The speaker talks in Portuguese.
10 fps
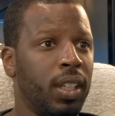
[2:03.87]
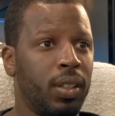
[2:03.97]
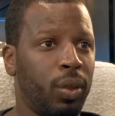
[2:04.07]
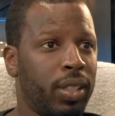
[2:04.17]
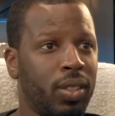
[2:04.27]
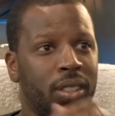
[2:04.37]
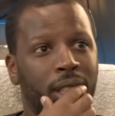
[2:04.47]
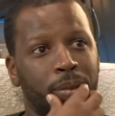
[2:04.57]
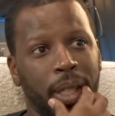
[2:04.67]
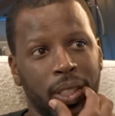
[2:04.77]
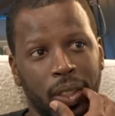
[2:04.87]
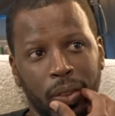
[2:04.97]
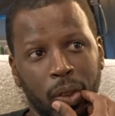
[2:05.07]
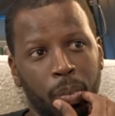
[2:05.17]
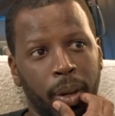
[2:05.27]
Tu és 11 anos mais novo,
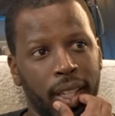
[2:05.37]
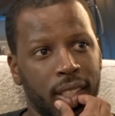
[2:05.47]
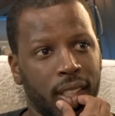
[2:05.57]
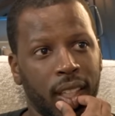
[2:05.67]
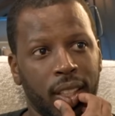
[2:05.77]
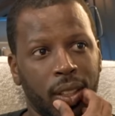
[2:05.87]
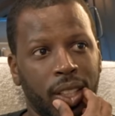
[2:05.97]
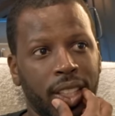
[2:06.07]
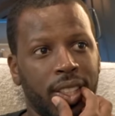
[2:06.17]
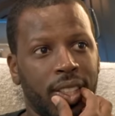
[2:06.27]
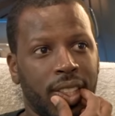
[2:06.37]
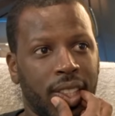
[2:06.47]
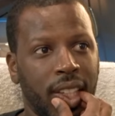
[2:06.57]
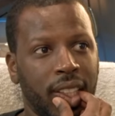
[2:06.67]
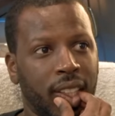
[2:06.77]
é. vai 70, tem
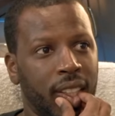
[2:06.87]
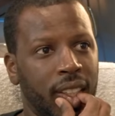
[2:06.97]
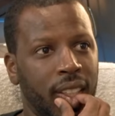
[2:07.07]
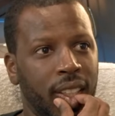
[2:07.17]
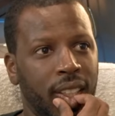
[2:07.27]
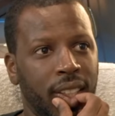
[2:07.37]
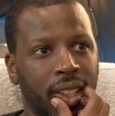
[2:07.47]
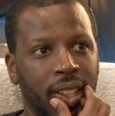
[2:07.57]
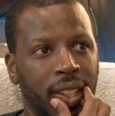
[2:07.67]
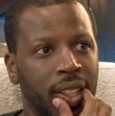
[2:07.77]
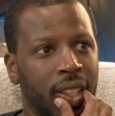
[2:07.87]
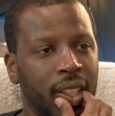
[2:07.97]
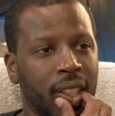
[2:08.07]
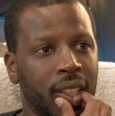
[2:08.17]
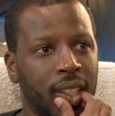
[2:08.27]
60 e.
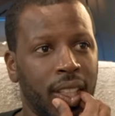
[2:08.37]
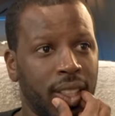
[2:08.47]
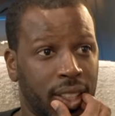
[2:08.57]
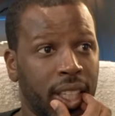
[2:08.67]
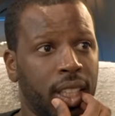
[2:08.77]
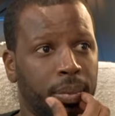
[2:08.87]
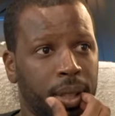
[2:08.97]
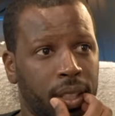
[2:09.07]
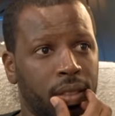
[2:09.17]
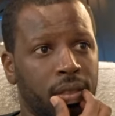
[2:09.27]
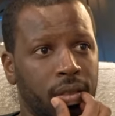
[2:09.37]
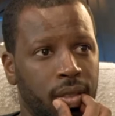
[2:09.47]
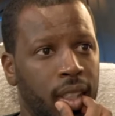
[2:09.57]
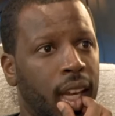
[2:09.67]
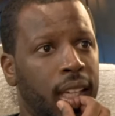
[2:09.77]
Tem 60. Ok.
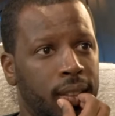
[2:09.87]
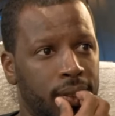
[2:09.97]
Yeah.